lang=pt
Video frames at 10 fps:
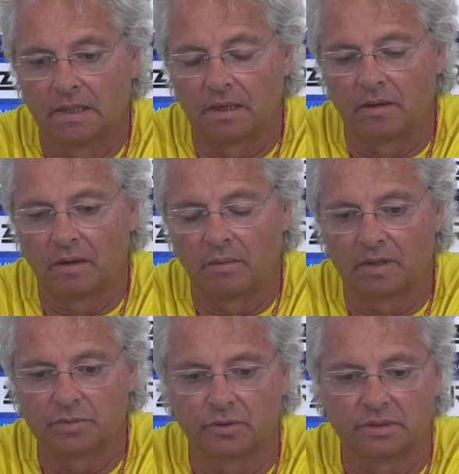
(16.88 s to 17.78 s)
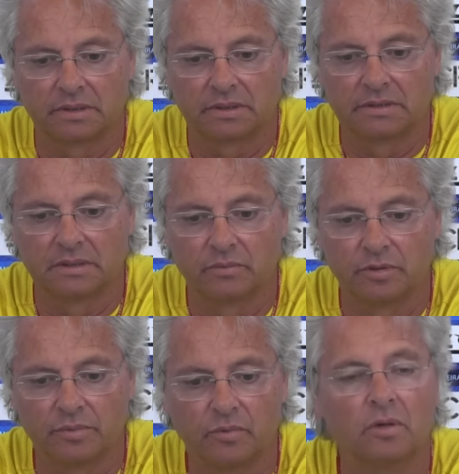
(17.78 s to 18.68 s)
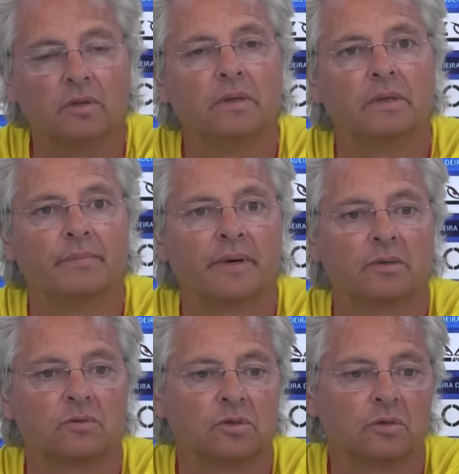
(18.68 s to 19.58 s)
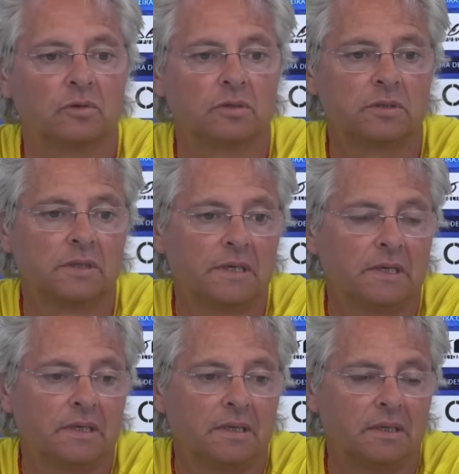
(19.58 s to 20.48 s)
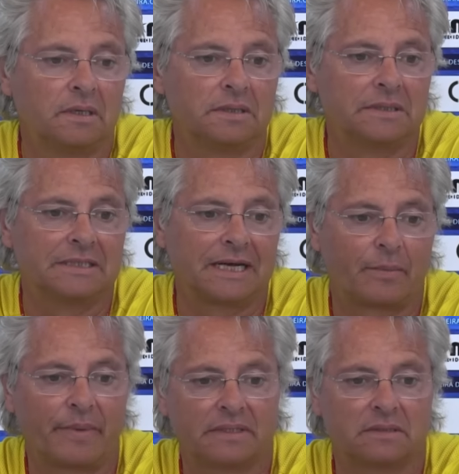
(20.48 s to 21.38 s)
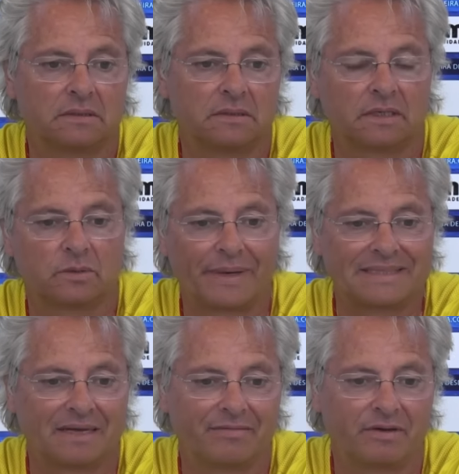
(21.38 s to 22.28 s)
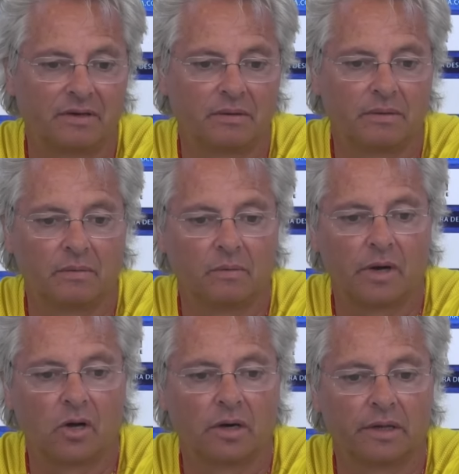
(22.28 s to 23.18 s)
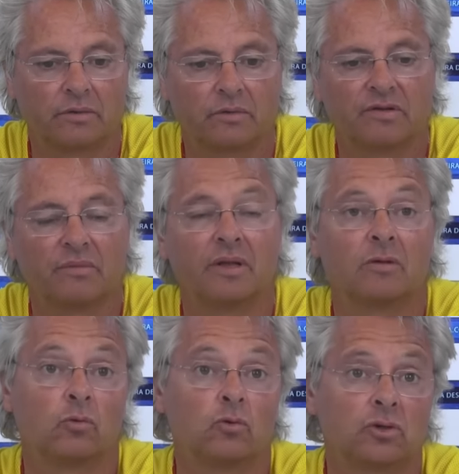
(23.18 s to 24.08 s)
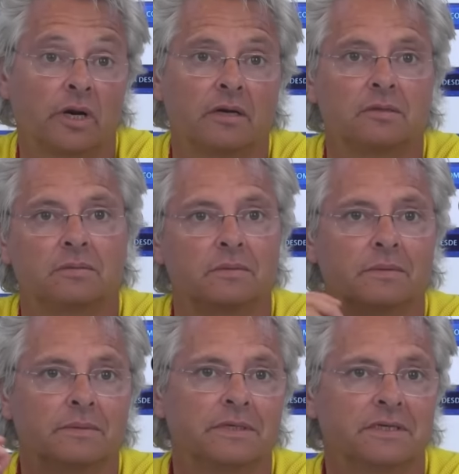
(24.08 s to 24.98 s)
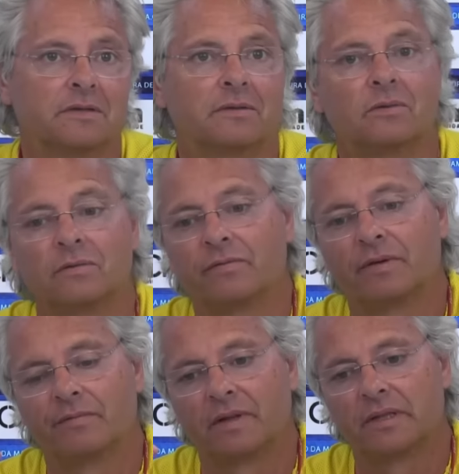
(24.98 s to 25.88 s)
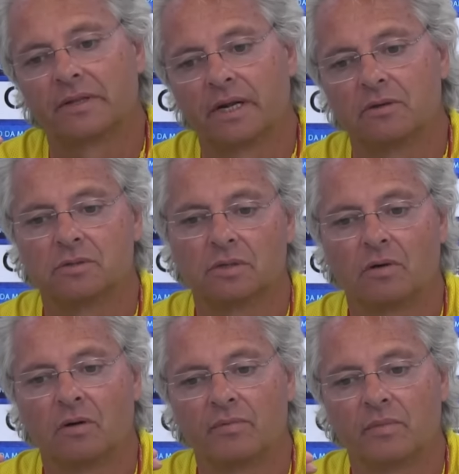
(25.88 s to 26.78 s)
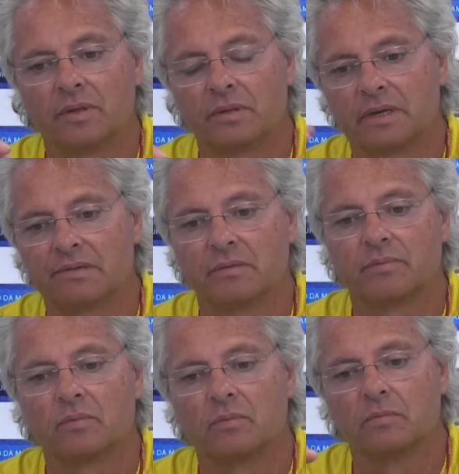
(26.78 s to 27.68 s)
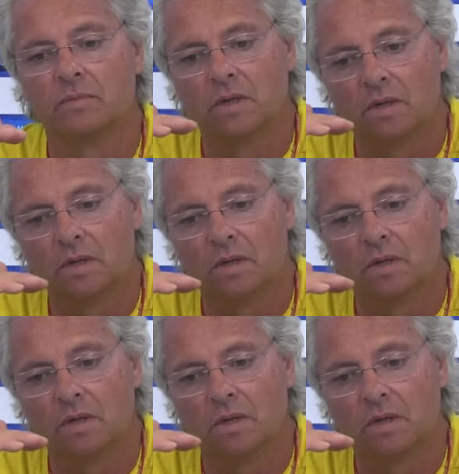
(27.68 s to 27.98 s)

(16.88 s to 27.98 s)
há uma resposta que tem sido muito boa da parte dos jogadores. Eh, já, começa, já se começa a haver um maior entrosamento nos treinos, e a gente, quando fala em treinos, obviamente que há sempre um,